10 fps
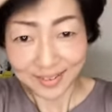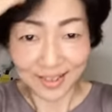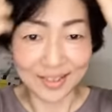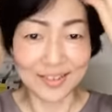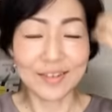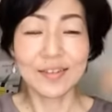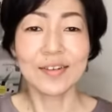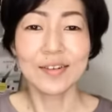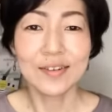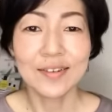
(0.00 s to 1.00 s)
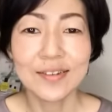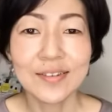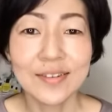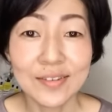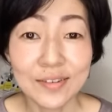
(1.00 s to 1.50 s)
はい
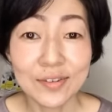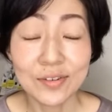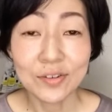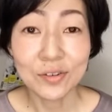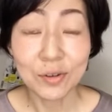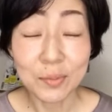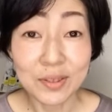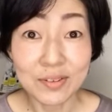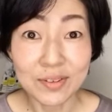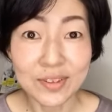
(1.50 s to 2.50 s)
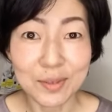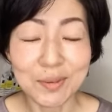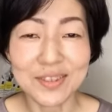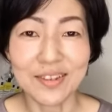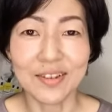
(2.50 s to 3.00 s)
ちょっと目すっきりし
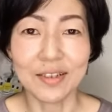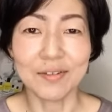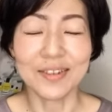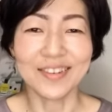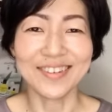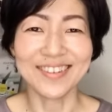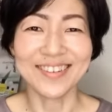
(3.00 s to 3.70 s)
ましたかね私